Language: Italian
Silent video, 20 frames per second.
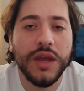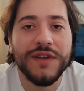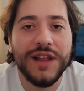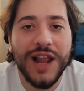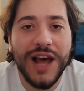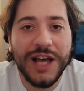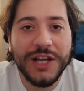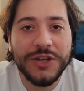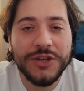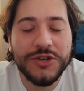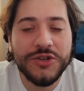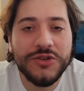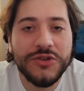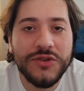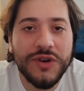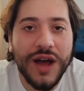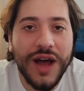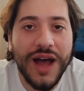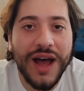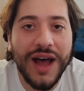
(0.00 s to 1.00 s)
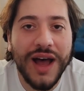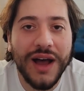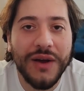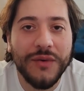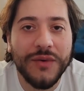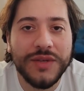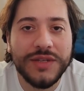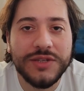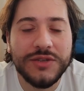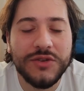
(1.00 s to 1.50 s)
Vi lascio a
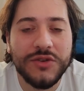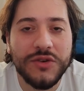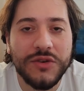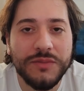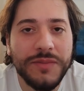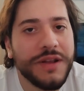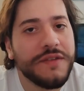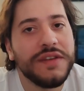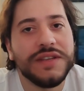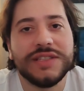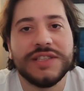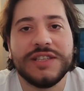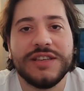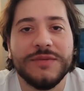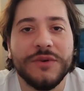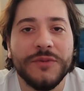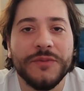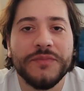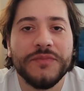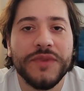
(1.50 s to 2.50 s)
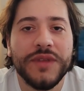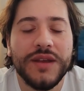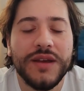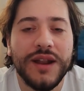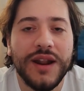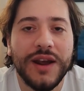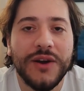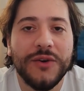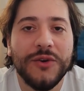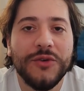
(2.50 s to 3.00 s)
questo brevissimo
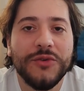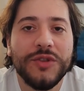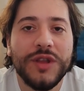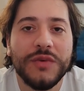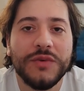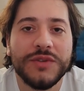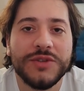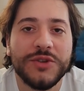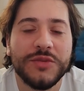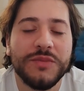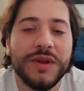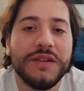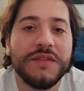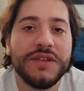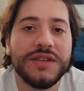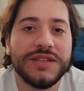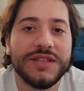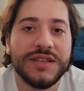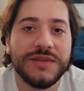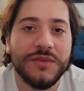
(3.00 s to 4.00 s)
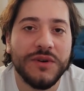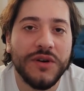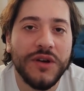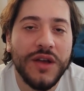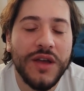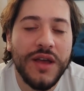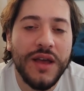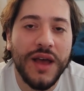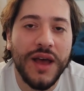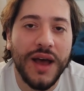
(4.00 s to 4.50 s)
racconta brevissimo,
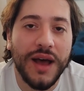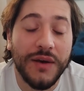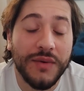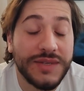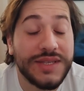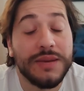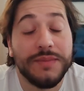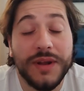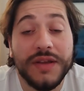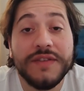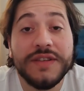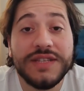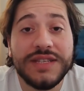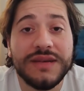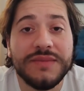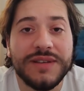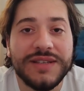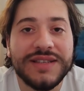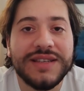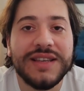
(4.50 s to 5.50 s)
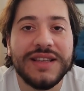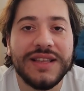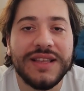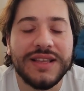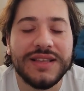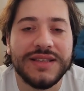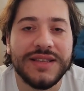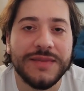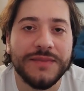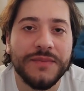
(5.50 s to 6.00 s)
uh, questa brevissima
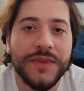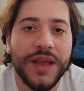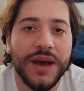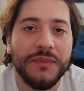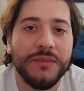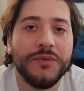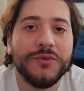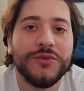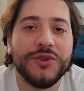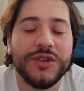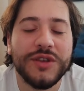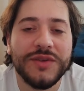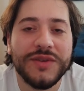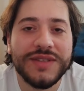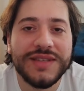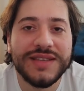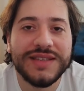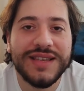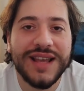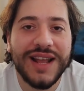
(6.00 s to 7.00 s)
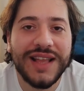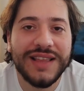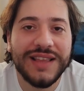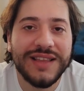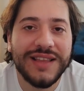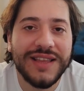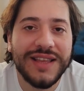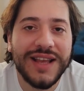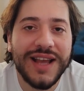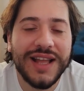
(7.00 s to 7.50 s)
sintesi appunto di questa serata
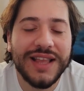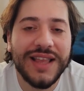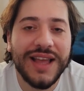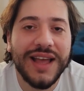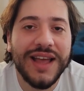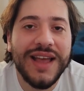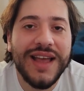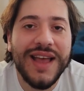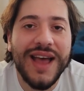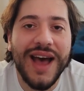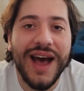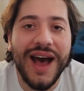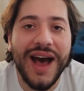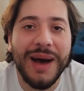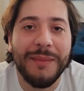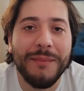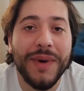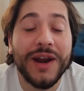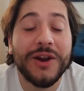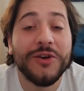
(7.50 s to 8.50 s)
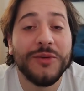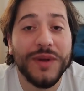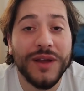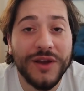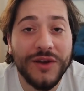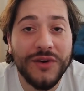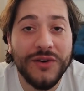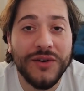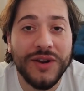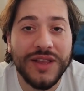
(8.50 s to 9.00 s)
dedicata a Marco
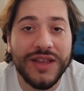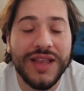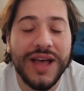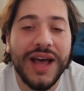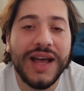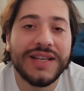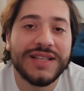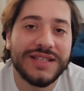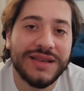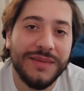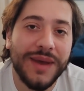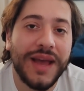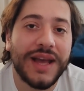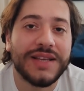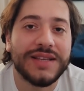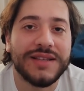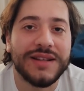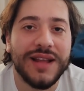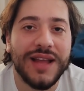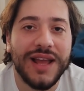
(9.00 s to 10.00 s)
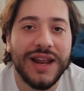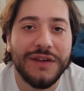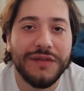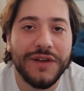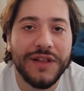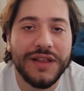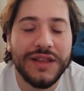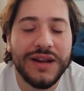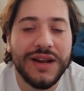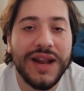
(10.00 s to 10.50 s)
Mengoni da S Magazine e la
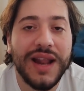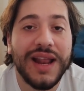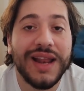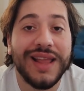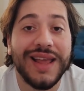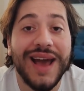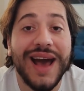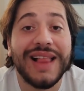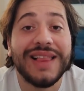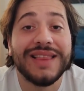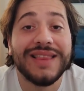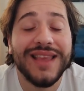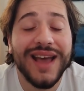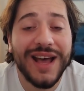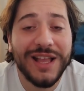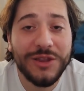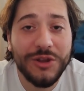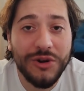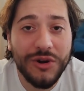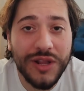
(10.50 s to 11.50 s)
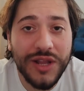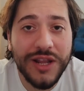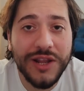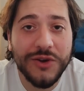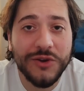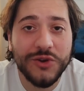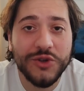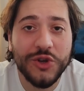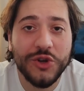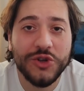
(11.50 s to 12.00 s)
Feltrinelli al Teatro
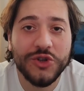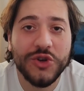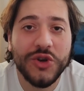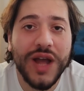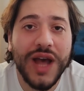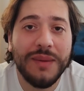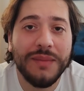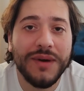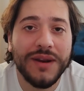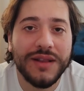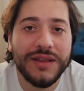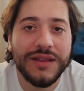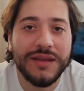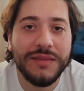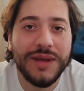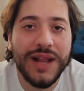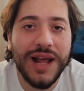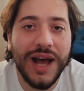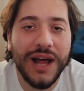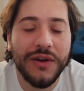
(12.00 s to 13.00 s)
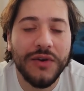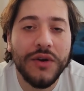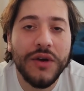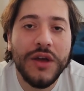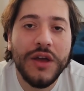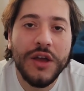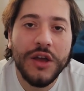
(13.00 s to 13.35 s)
Lirico Giorgio Gaber di Milano.